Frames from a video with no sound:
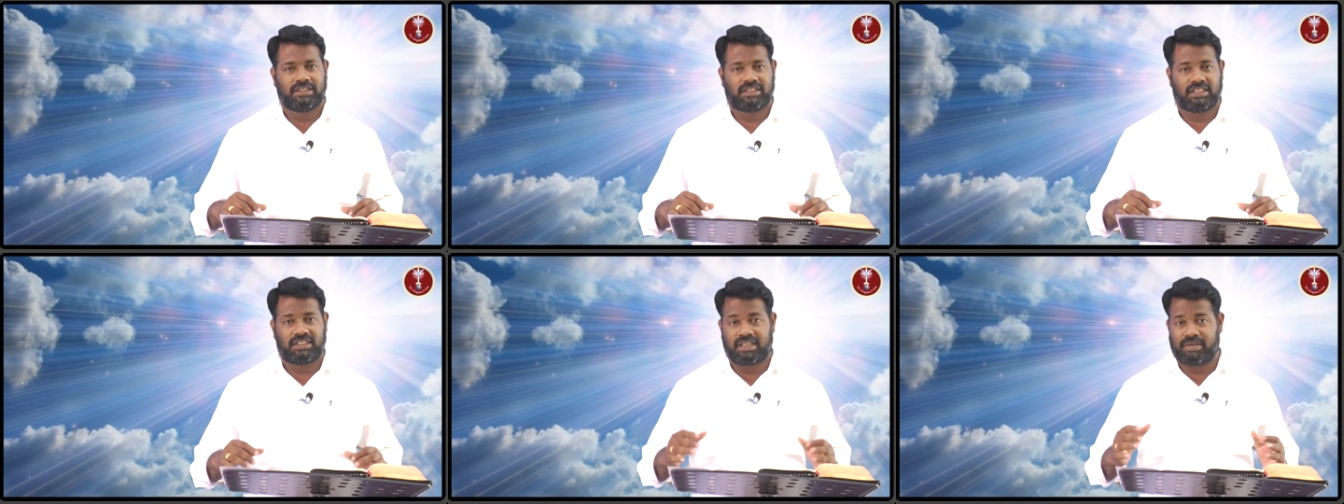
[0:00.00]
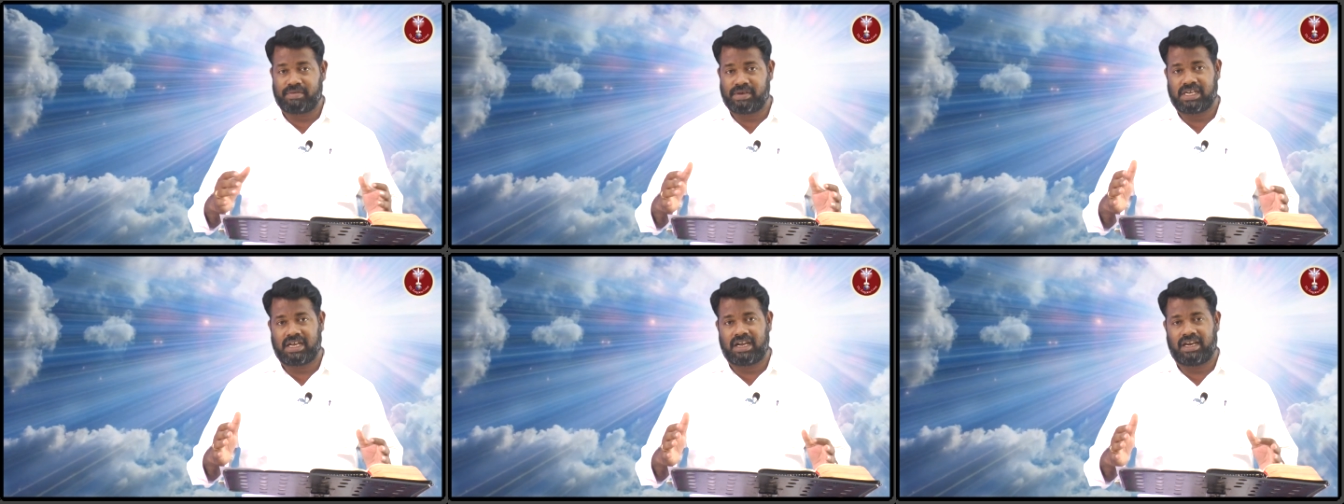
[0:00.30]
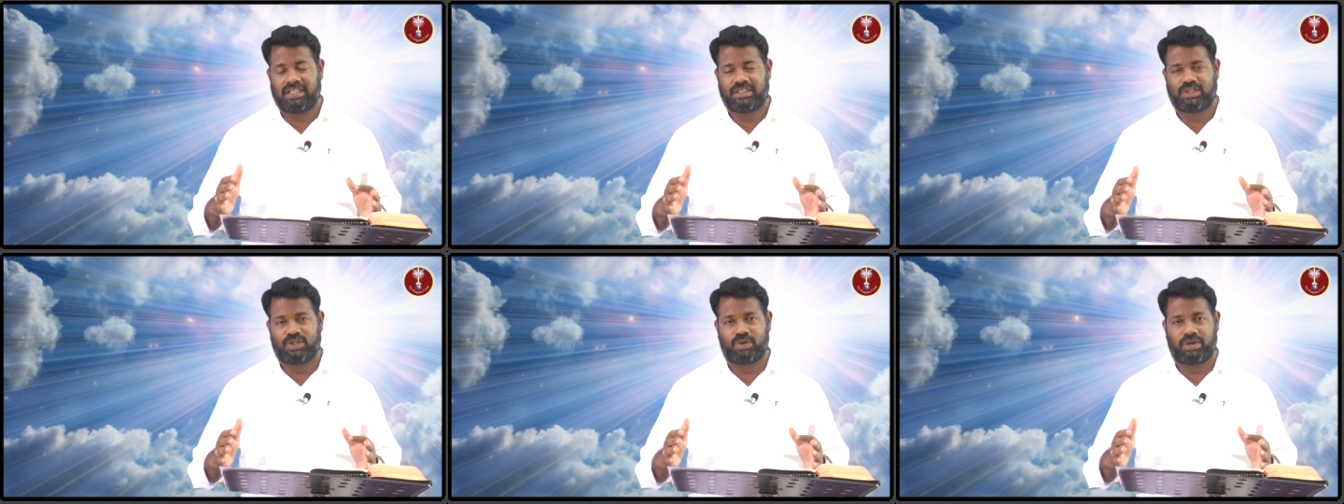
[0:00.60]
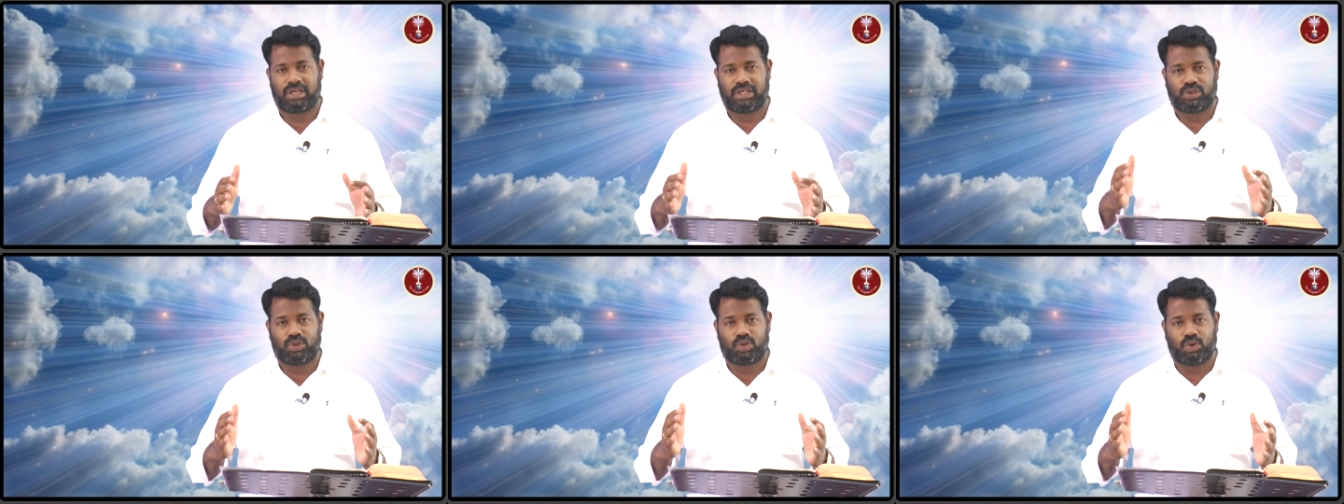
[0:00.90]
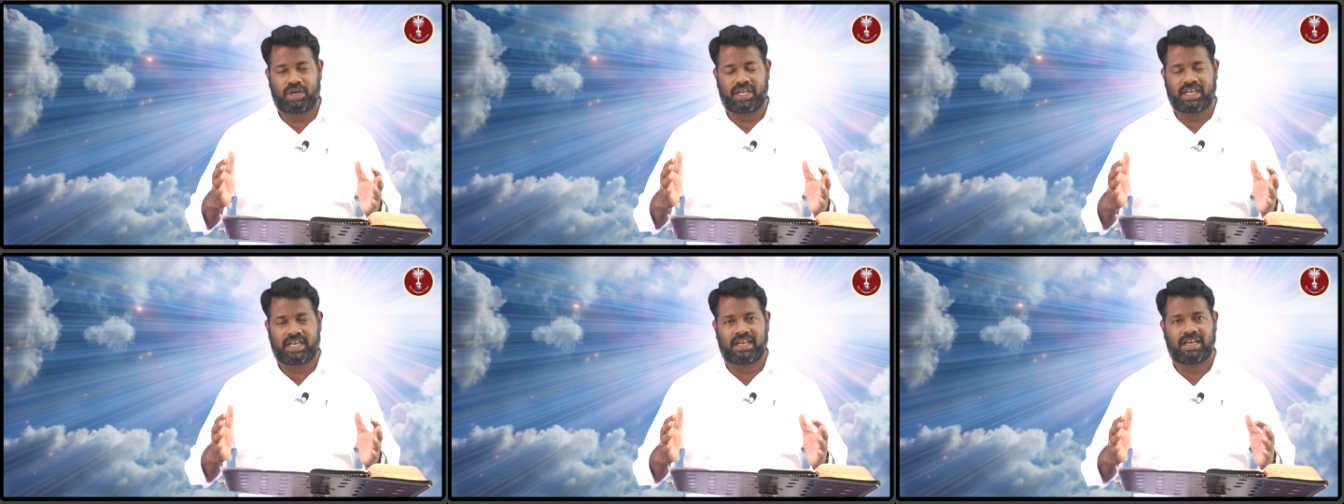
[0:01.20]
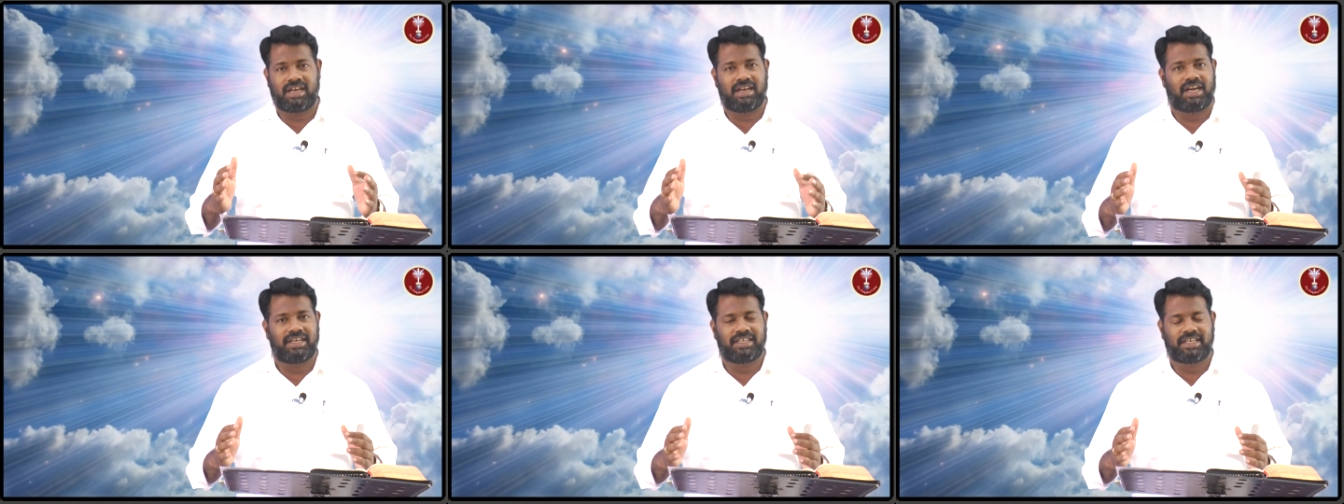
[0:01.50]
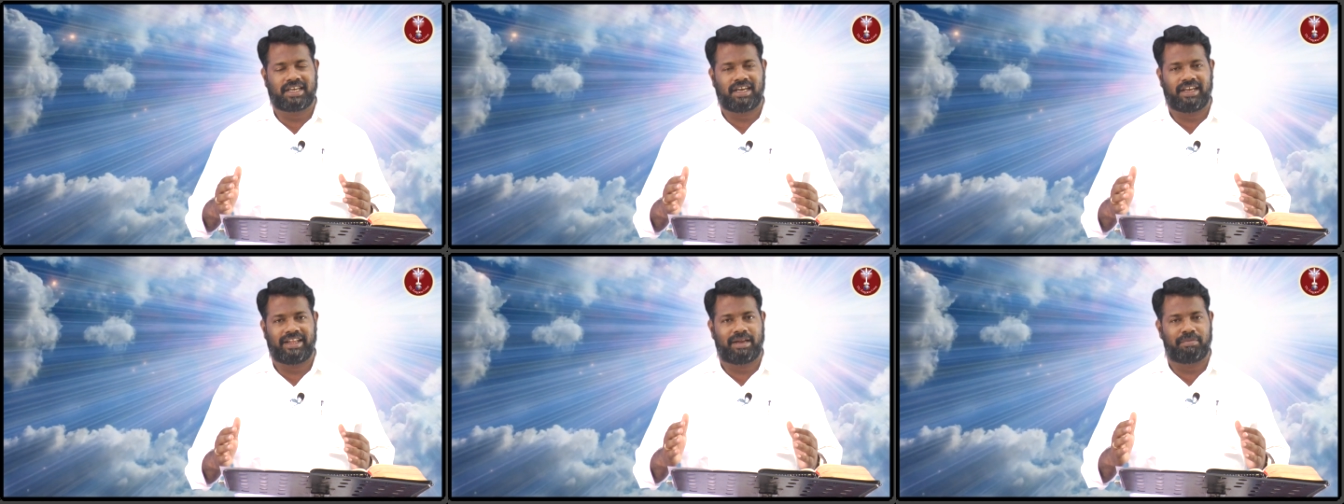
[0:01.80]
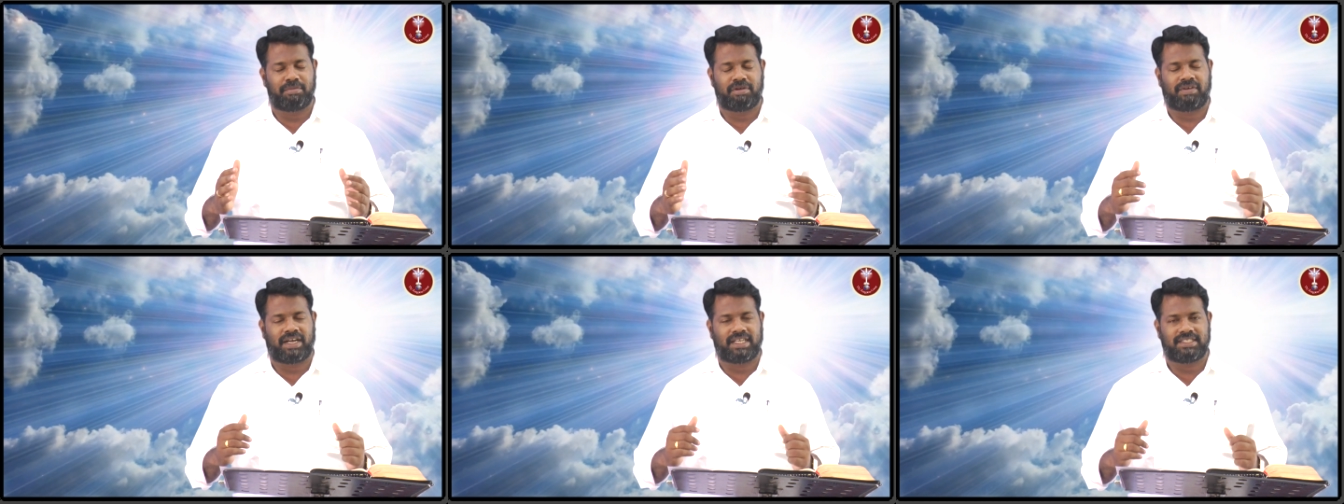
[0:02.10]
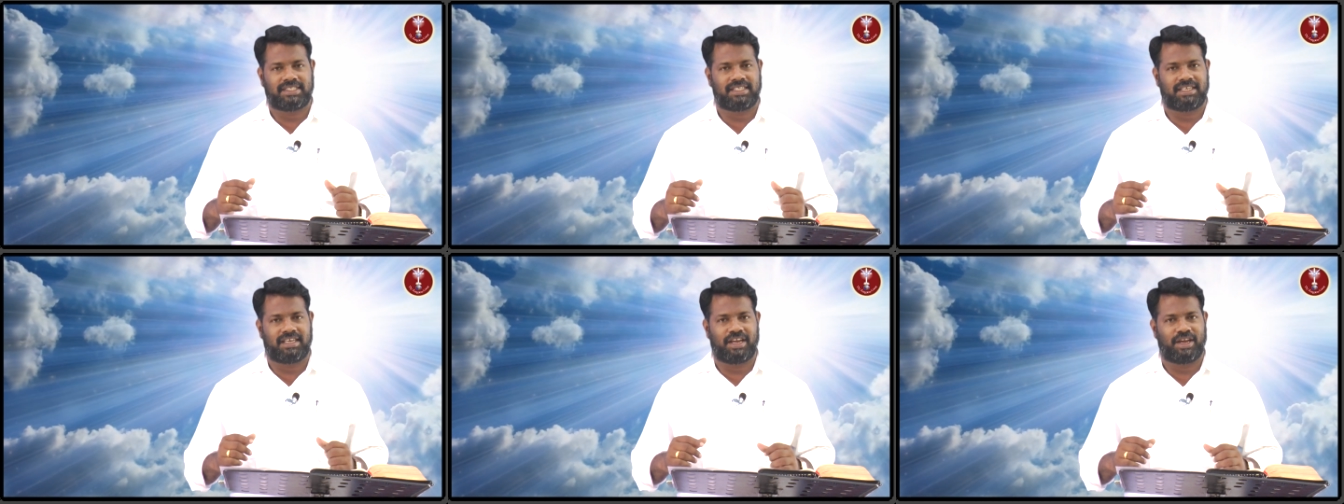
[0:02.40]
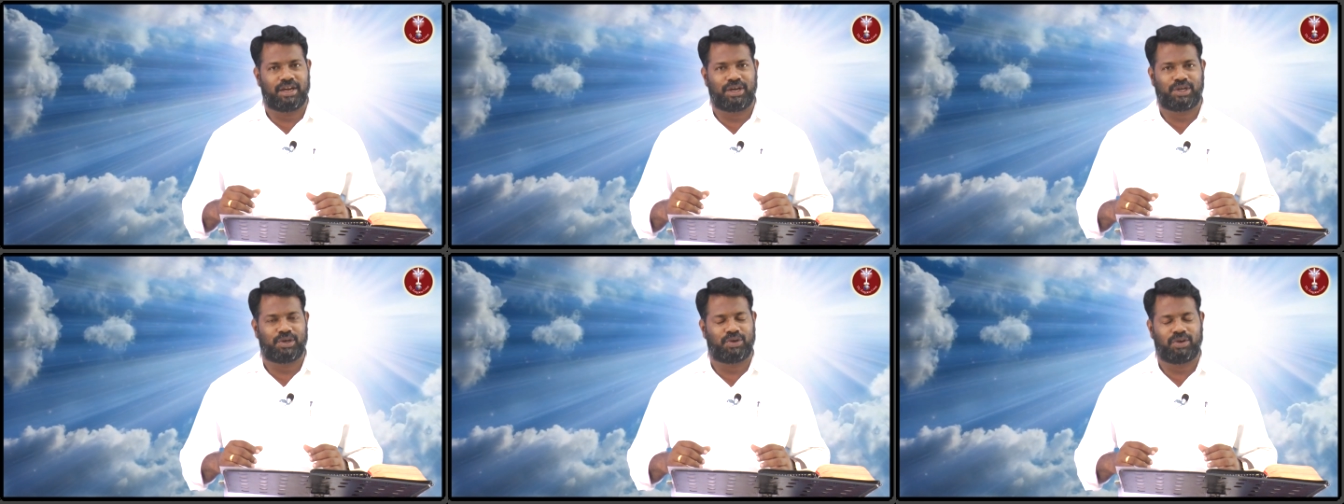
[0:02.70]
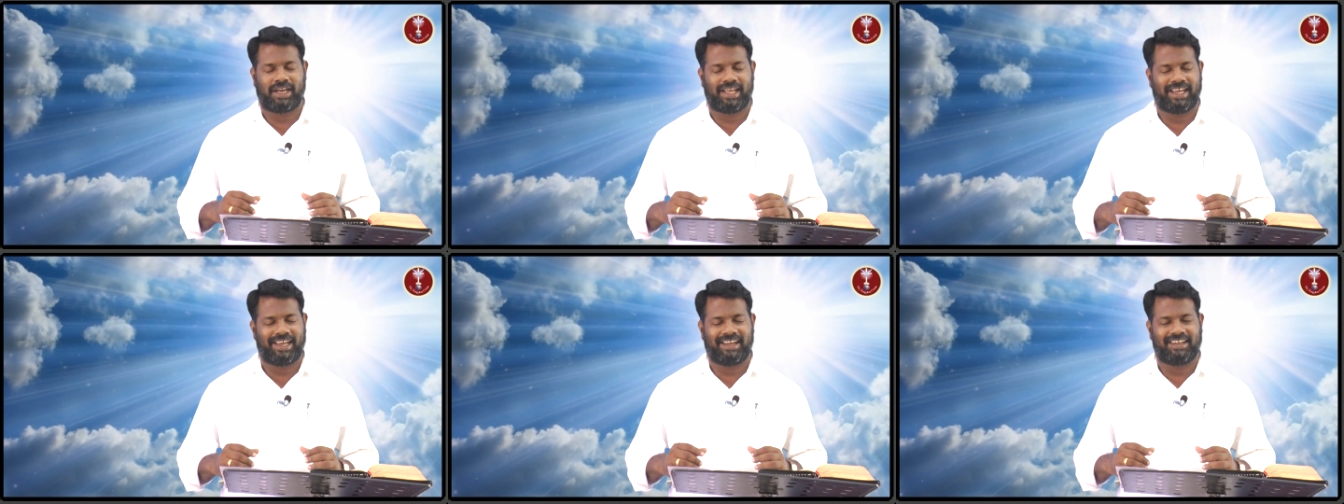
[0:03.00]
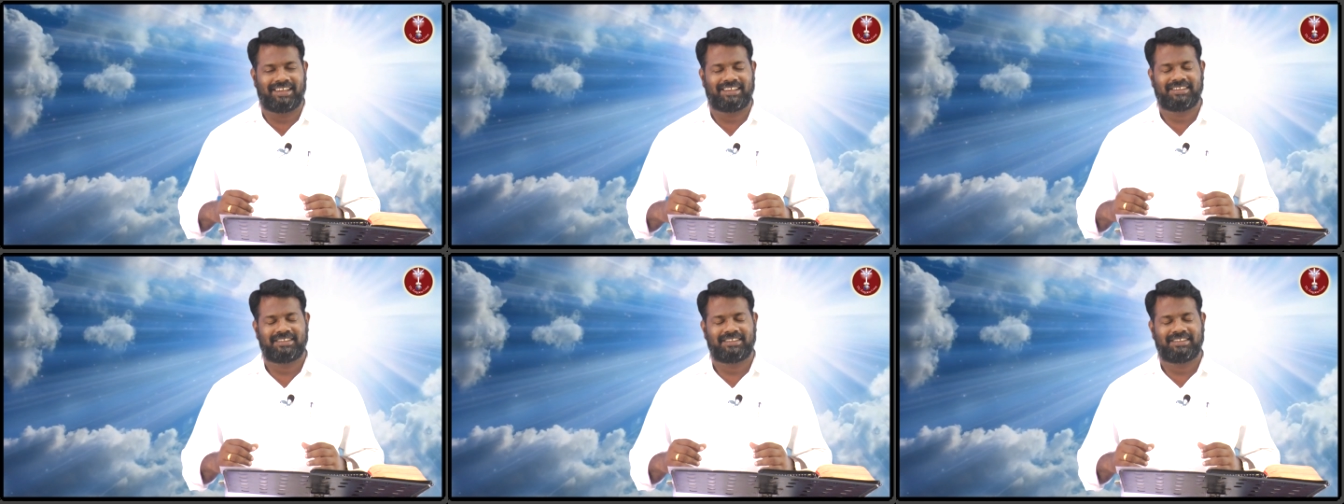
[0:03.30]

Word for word: இந்த தமிழ் காலத்தினுடைய தொடக்க நாட்களில் நம்ம வாசிக்க கேட்டோம் இல்லையா